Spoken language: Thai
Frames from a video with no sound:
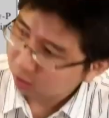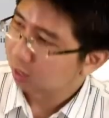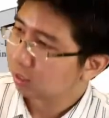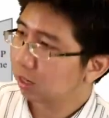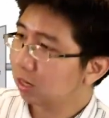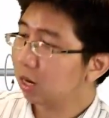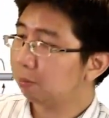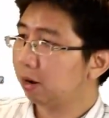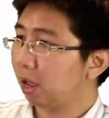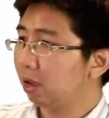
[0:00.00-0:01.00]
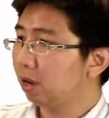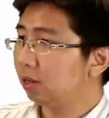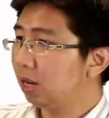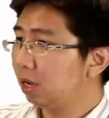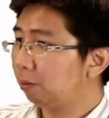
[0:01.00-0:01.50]
ชั้นละหนึ่งไปไหนเอ่ย
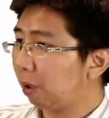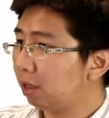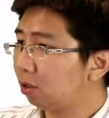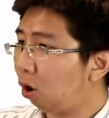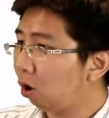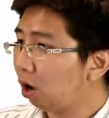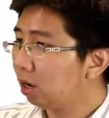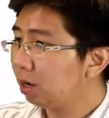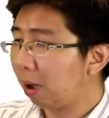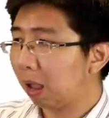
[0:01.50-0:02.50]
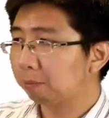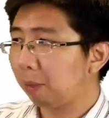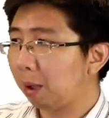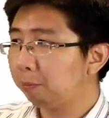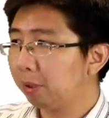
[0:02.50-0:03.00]
หนึ่งไป 2 ก็คือผ่าน
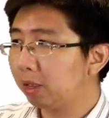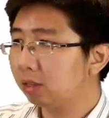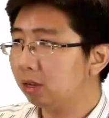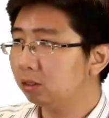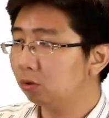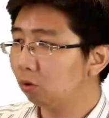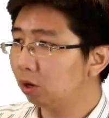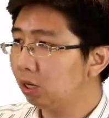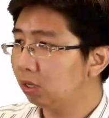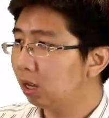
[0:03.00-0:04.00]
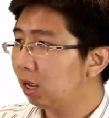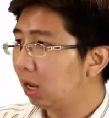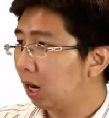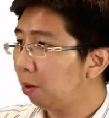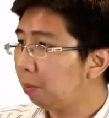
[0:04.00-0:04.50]
ปั๊มเพชเชอร์สูงขึ้น
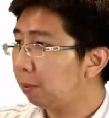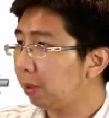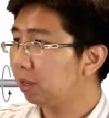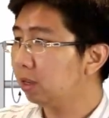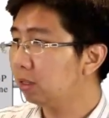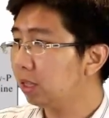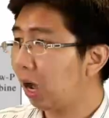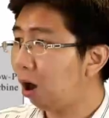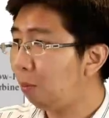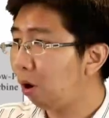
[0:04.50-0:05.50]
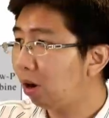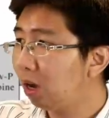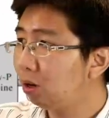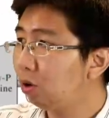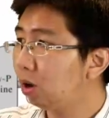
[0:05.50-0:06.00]
แล้วมันเป็นเพชเชอร์ที่เข้าบอยเลอ
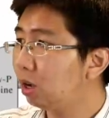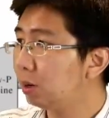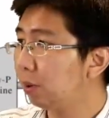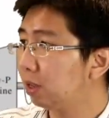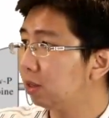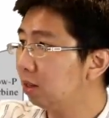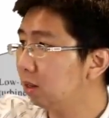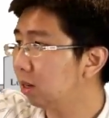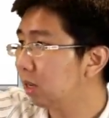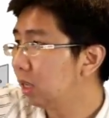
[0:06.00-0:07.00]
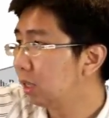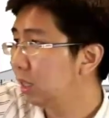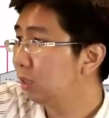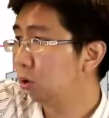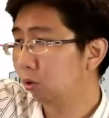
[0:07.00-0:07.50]
ร์ด้วยก็คือเพชเชอร์
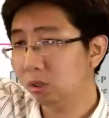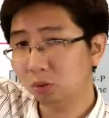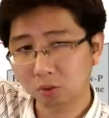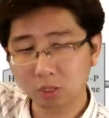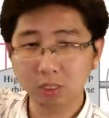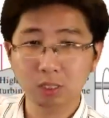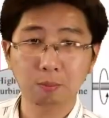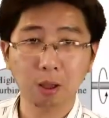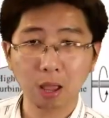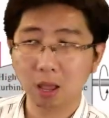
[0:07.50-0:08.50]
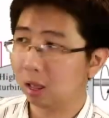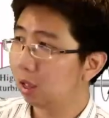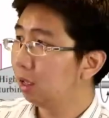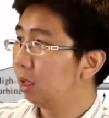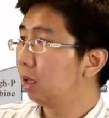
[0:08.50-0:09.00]
ที่สูงที่สุดคือ
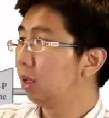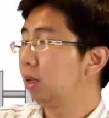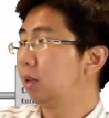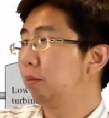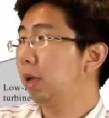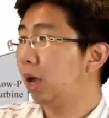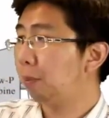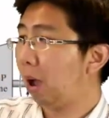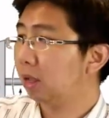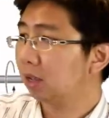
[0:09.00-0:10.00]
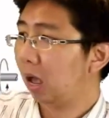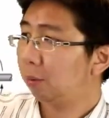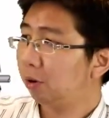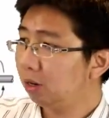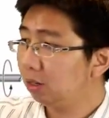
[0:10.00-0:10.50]
15เมกะปาสคา
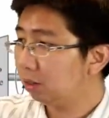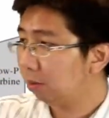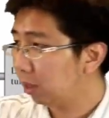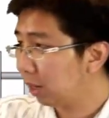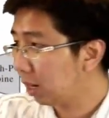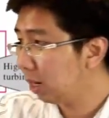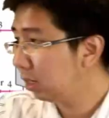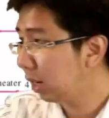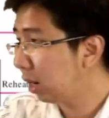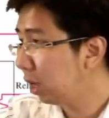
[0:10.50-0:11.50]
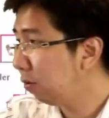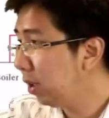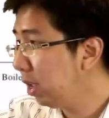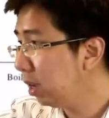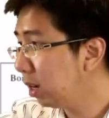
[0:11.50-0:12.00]
เพราะนึงเพราะฉะนั้น 1เนี่ยเลย
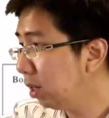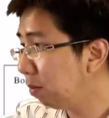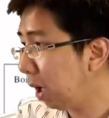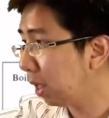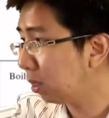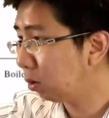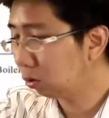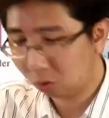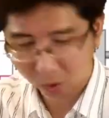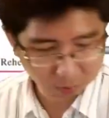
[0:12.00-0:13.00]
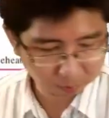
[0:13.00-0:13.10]
วิ่งขึ้นไปตรงๆ ขึ้นไป